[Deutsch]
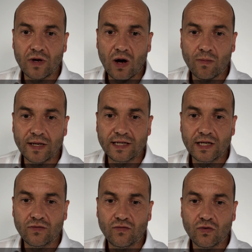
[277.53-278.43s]

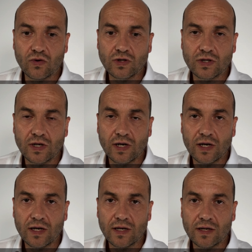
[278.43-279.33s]
argumentiert wird,
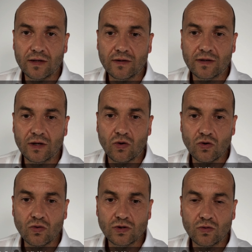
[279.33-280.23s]
die
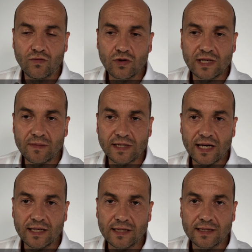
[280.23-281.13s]
Kündigung ist unwirksam,
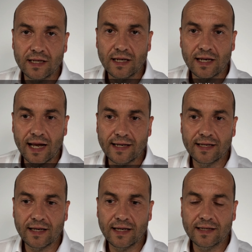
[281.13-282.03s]
sagt das
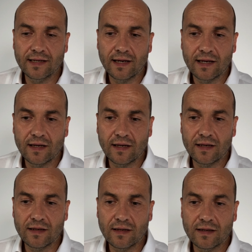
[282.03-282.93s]
Landgericht,
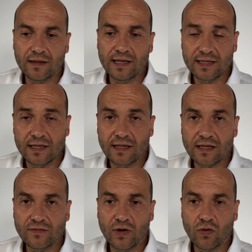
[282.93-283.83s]
äh, die ist nicht
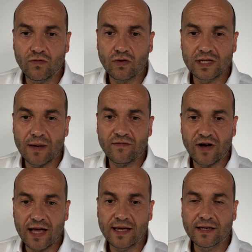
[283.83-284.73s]
deswegen unwirksam,
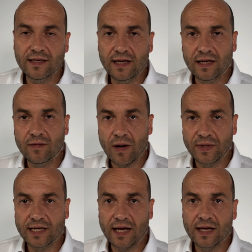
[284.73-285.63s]
weil dir, lieber
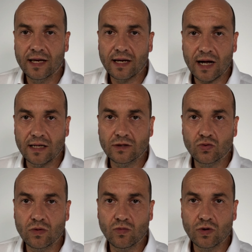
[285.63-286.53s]
Mieter, kann
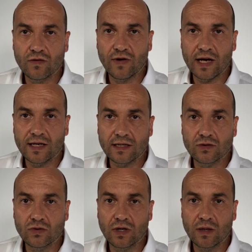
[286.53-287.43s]
zugemutet werden, dass
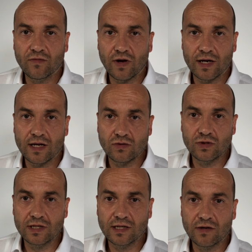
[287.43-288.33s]
du dir im Falle der
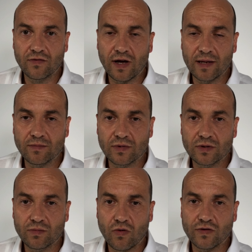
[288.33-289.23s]
Suizidgefahr eben
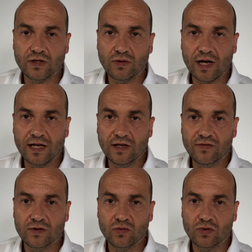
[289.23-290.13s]
professionelle
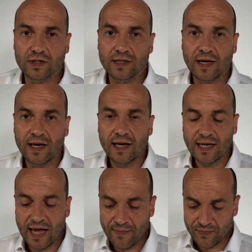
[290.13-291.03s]
Hilfe suchst.
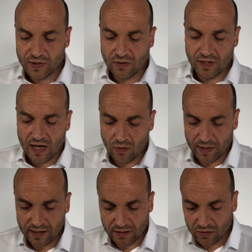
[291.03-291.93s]
Ja, solche
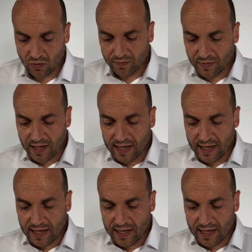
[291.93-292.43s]
Argumentationen,